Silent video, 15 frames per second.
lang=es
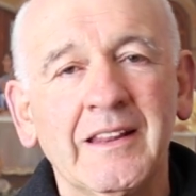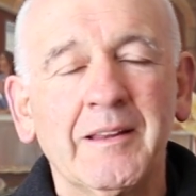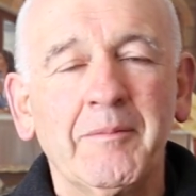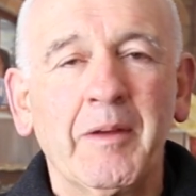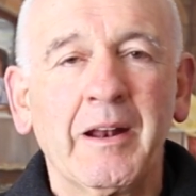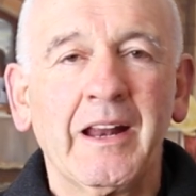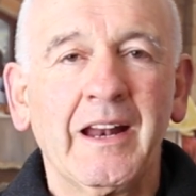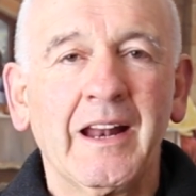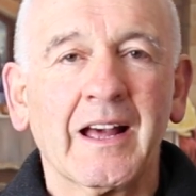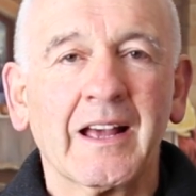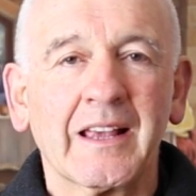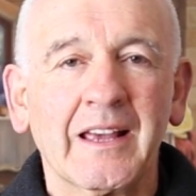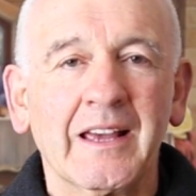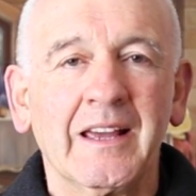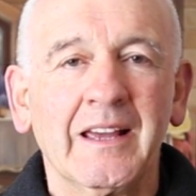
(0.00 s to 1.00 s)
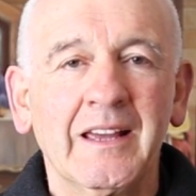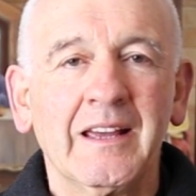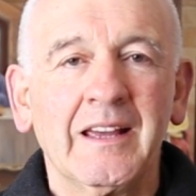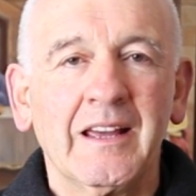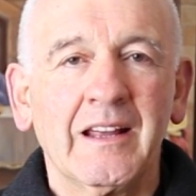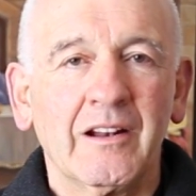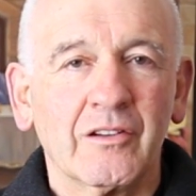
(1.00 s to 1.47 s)
De manera que
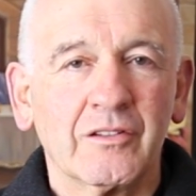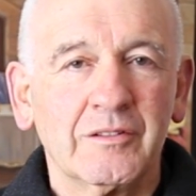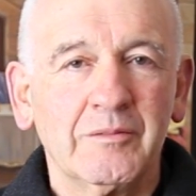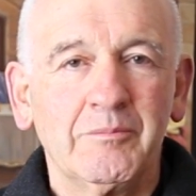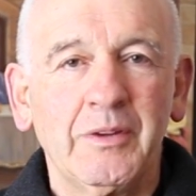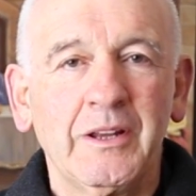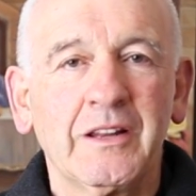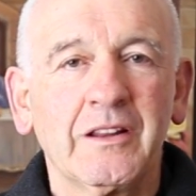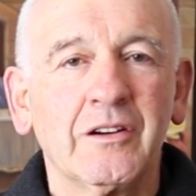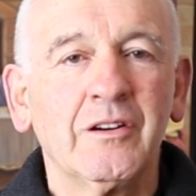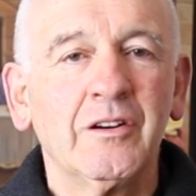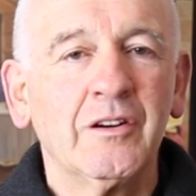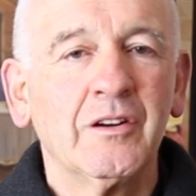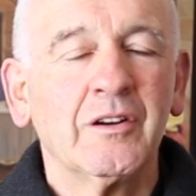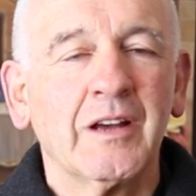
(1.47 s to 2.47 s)
los invito,